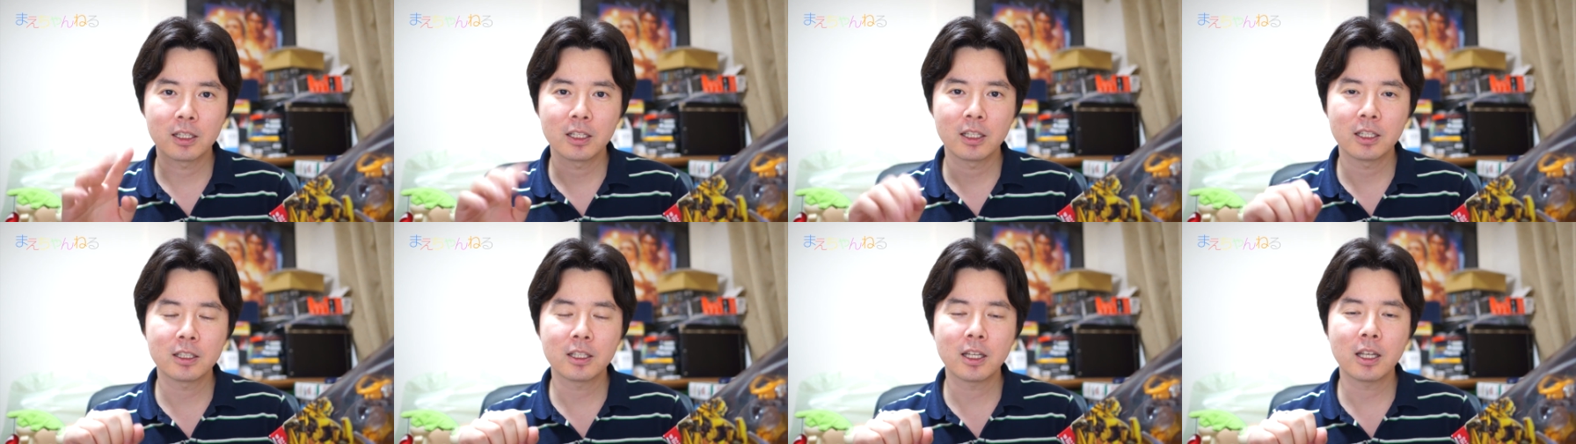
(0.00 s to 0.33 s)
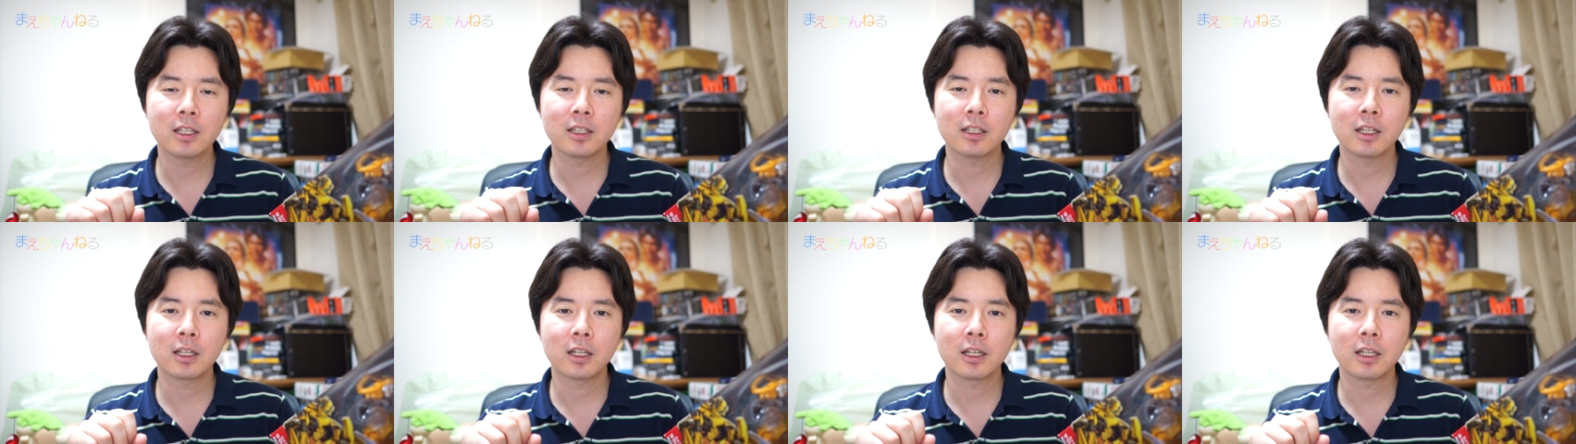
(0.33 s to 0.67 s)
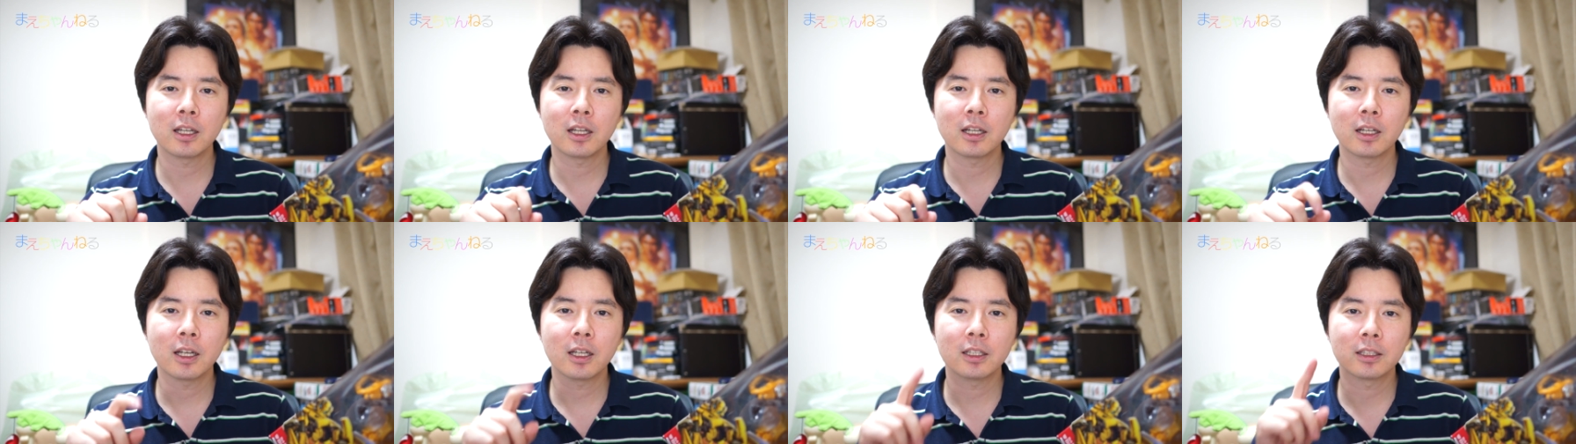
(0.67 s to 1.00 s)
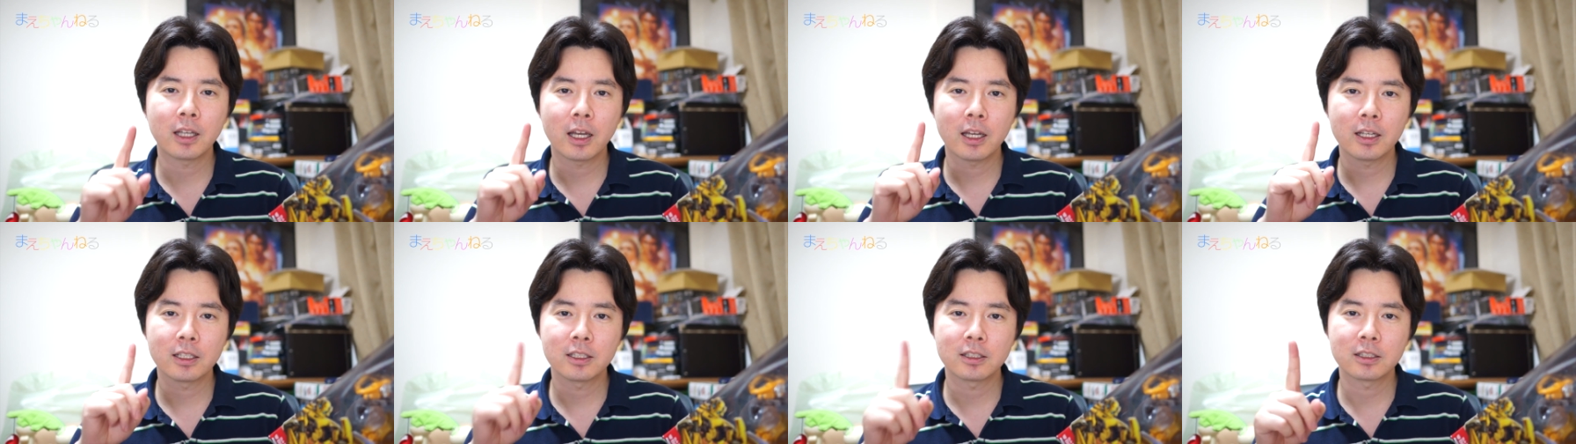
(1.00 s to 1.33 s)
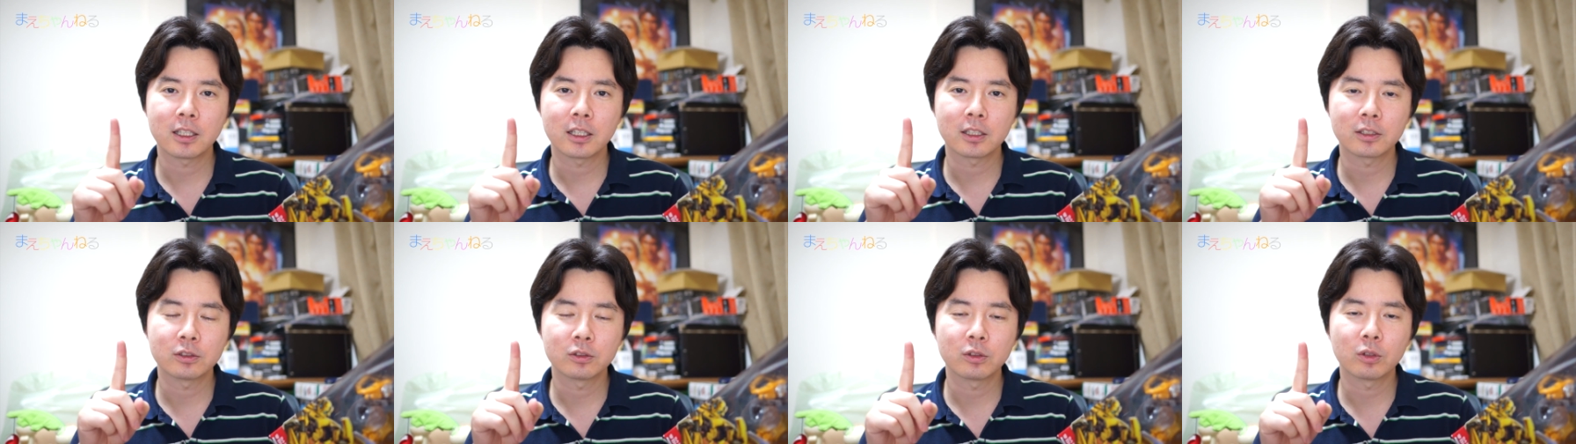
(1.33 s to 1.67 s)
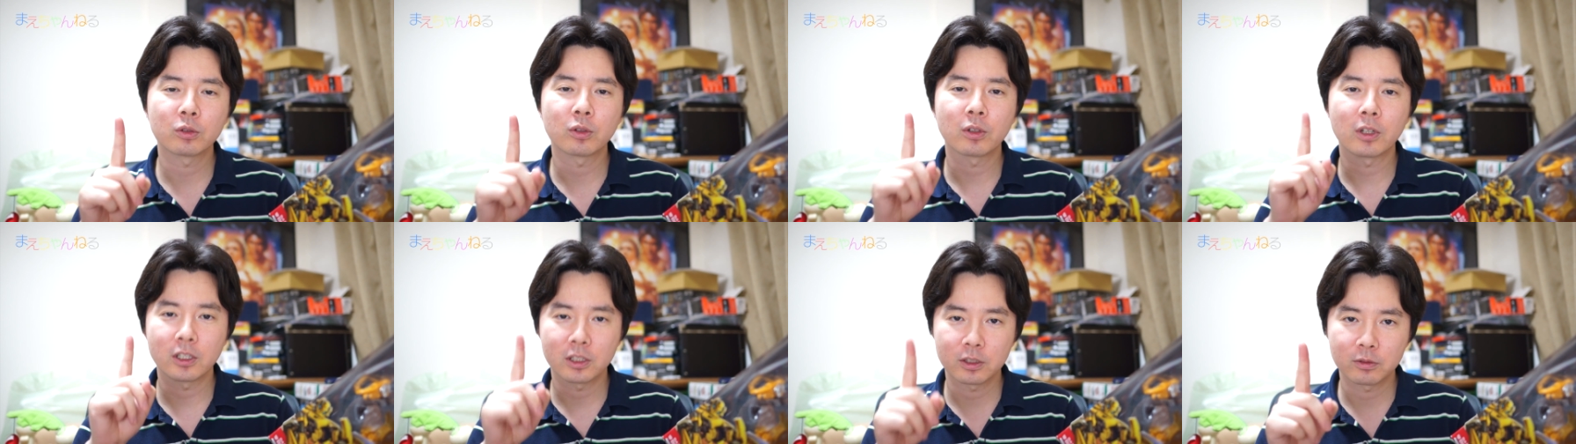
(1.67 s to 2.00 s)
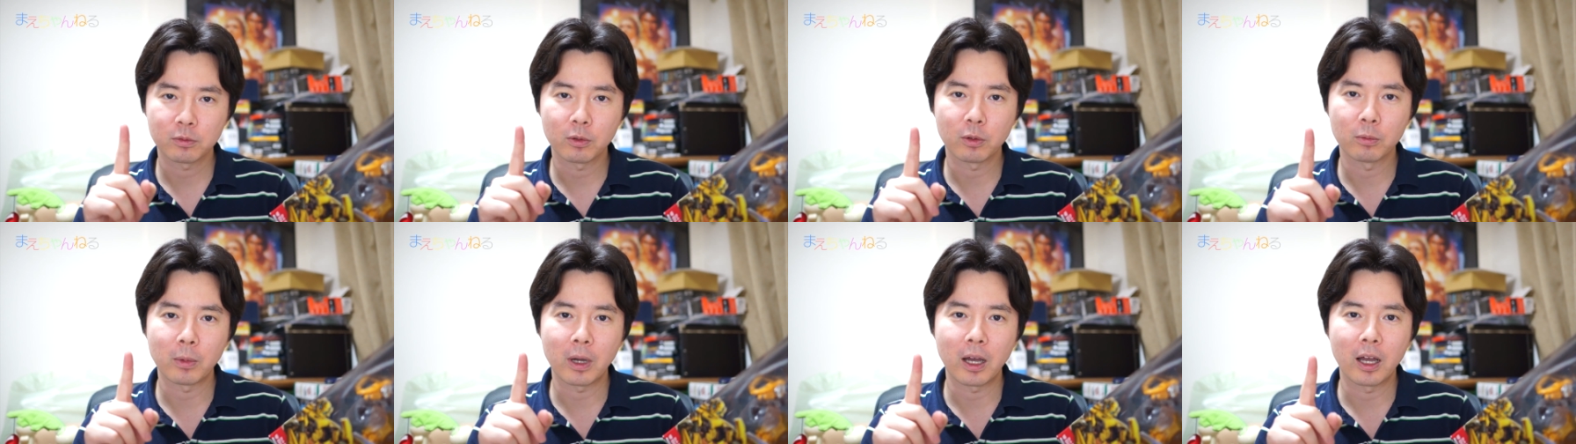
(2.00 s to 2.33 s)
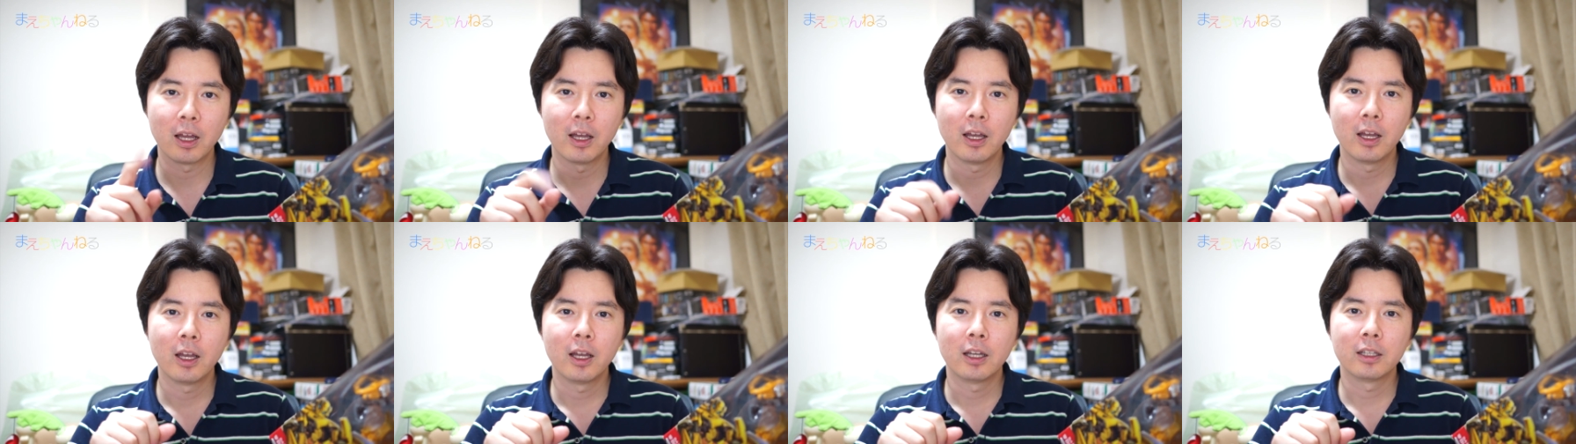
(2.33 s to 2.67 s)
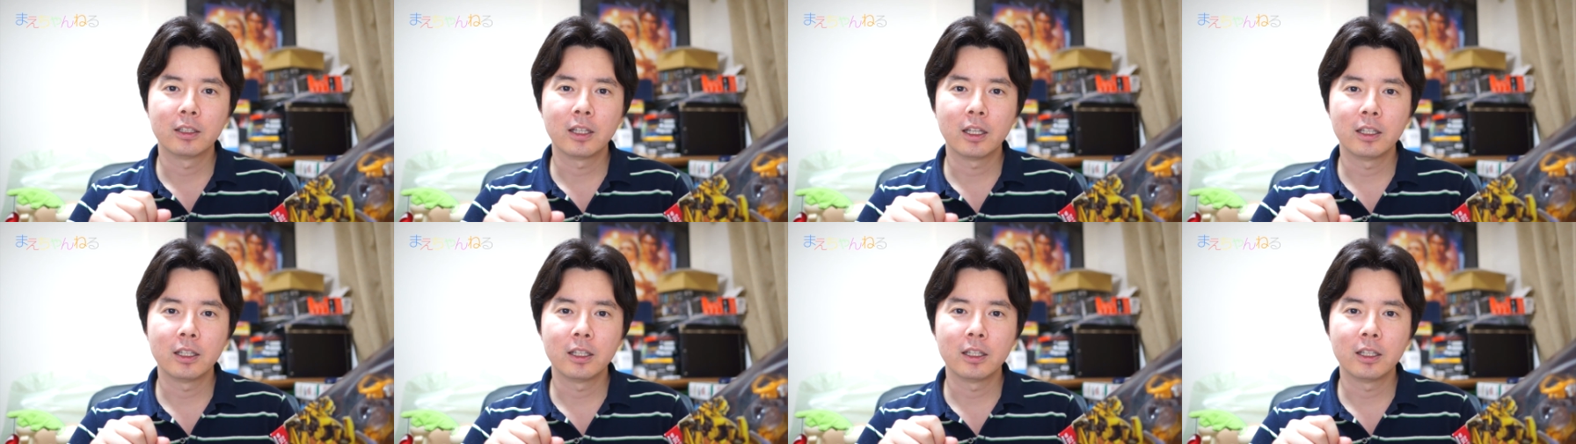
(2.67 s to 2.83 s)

2007年が第1作のトランスフォーマー。